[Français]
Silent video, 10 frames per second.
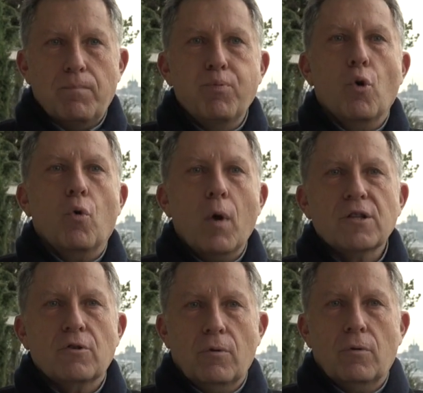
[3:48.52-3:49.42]
pourquoi
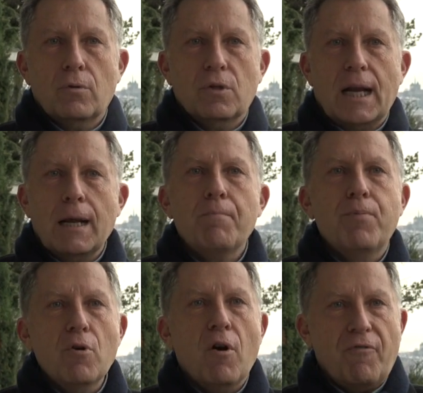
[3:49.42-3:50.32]
j'allais
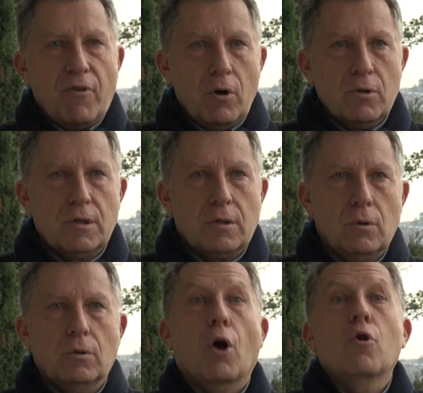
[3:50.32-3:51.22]
peu en France
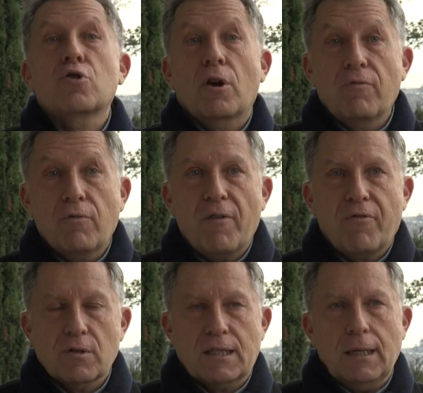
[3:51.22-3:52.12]
dans le jeune voie
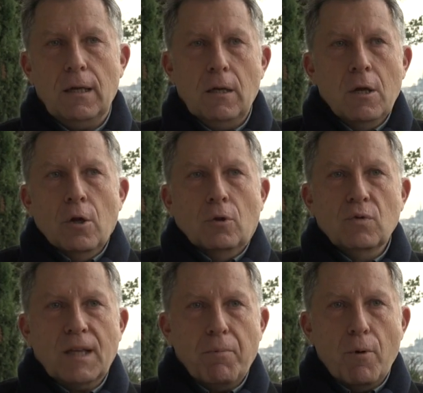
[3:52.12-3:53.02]
français Tout
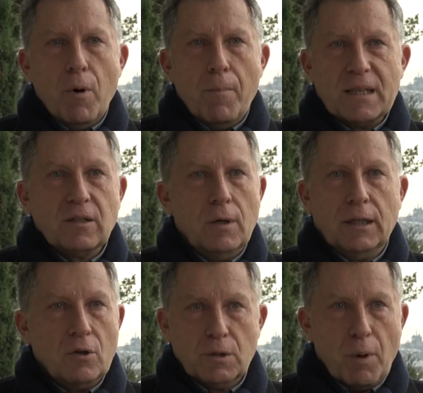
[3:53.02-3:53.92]
simplement parce que les
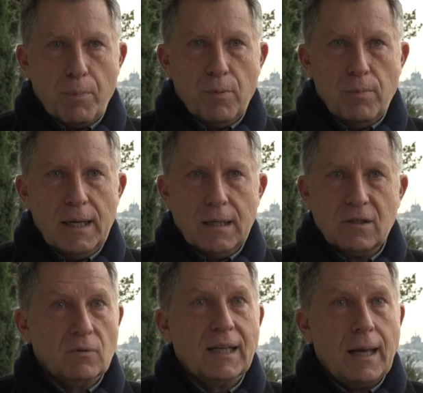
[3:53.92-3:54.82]
transports publics
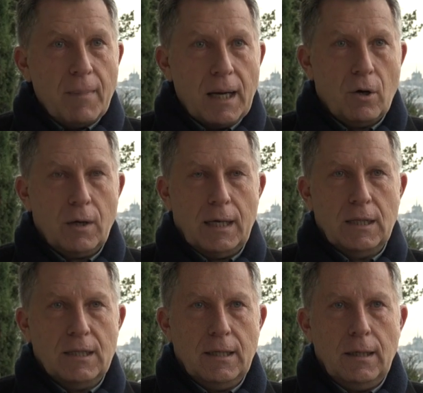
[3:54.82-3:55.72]
sont très mal
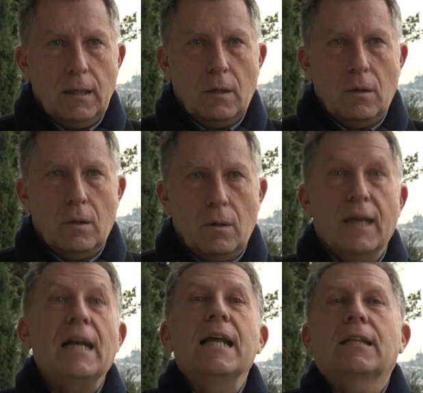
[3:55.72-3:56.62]
organisés, euh,
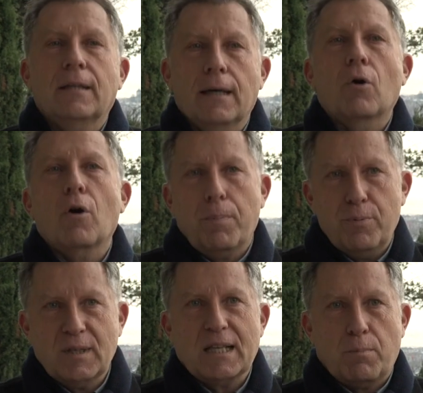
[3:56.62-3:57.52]
l'été encore
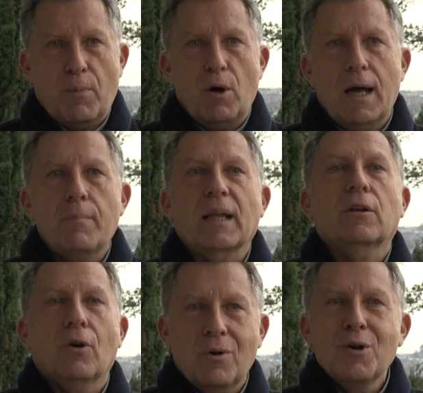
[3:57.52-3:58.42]
plus à ce moment-là.
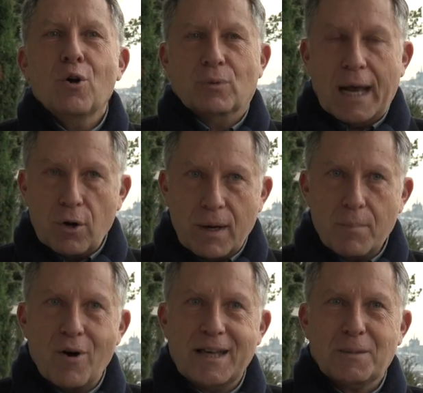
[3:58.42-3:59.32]
Maintenant, on a le
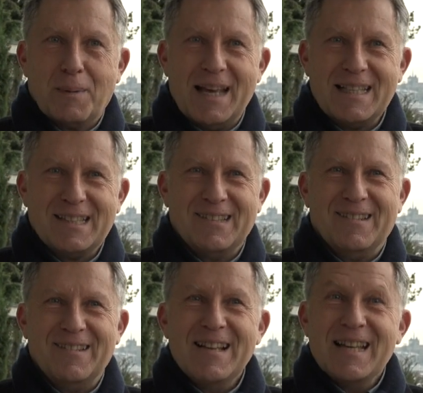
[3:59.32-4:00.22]
Léman Express
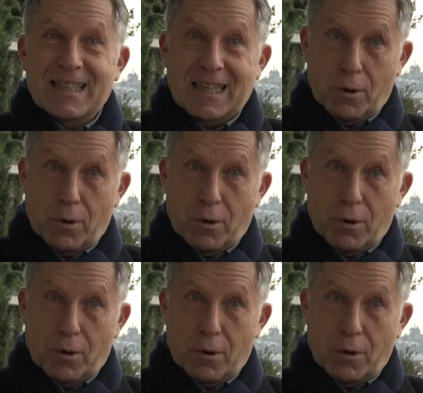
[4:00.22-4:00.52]
euh, qui